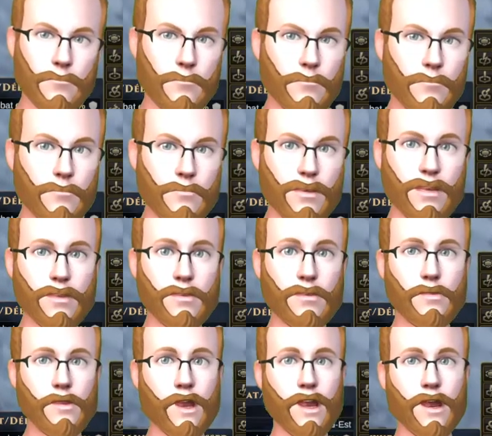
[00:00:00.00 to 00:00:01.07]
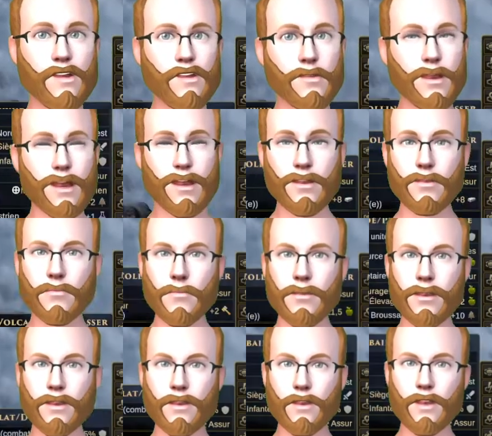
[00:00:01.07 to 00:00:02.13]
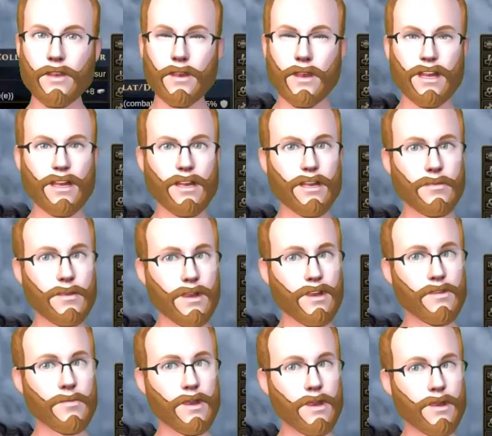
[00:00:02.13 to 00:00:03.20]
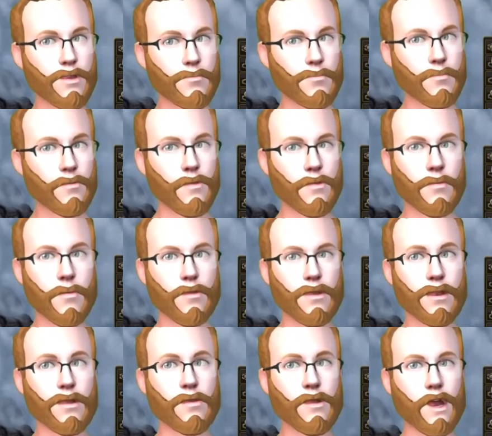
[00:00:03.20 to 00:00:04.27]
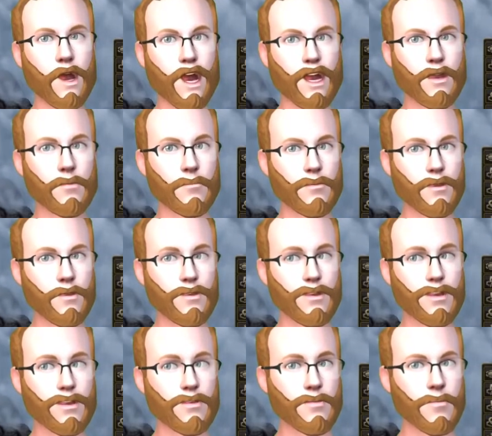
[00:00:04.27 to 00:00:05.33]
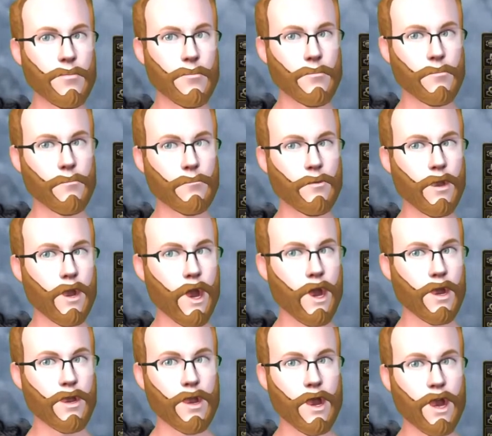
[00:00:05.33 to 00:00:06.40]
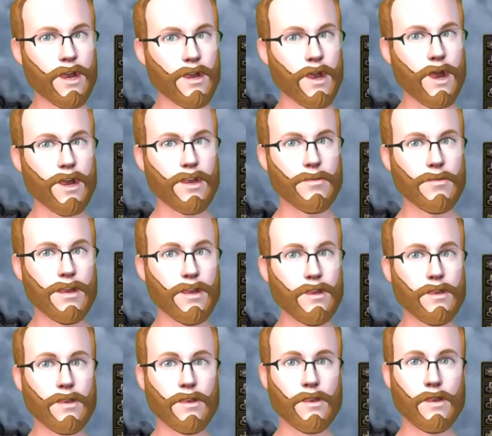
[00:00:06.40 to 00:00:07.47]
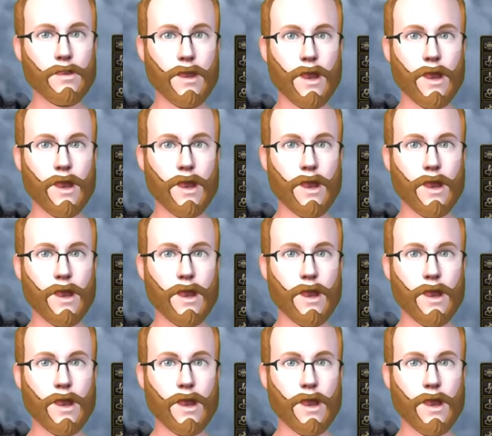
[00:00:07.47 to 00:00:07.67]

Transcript: cité sacrée, où le zoroastrisme a été fondé. En haut à droite, vous avez, donc dans l'onglet religion, vous avez adopter une religion d'État.